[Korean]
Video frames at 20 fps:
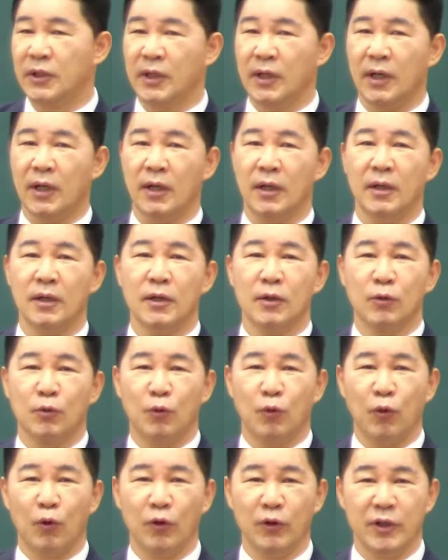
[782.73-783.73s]
그때가
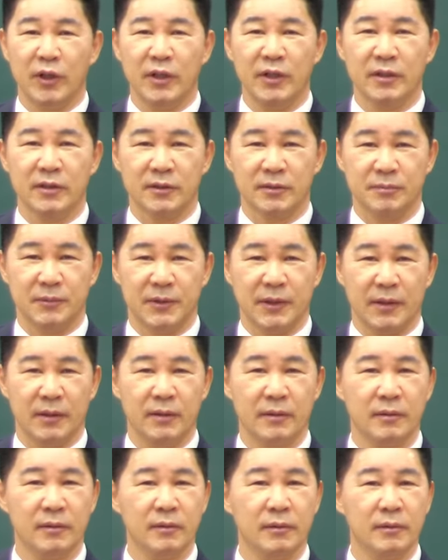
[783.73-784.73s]
고1이었습니다.
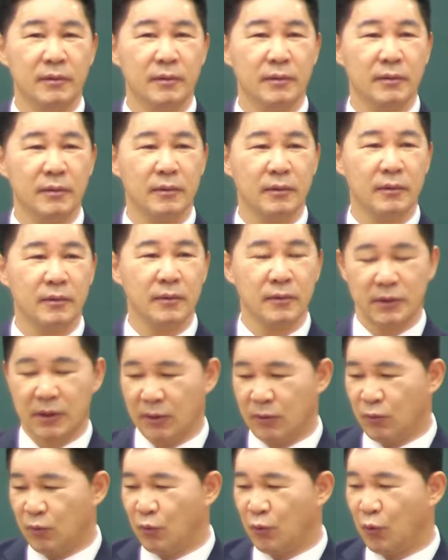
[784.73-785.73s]

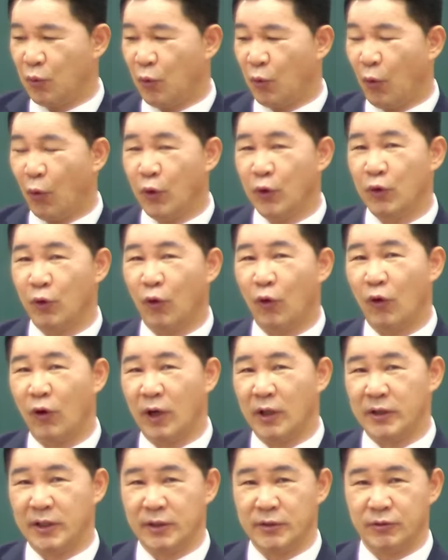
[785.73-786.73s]
当时我是高二 고2
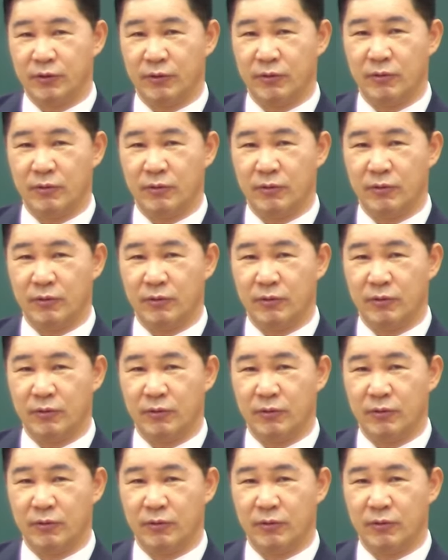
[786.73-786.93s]
올라갈 때죠.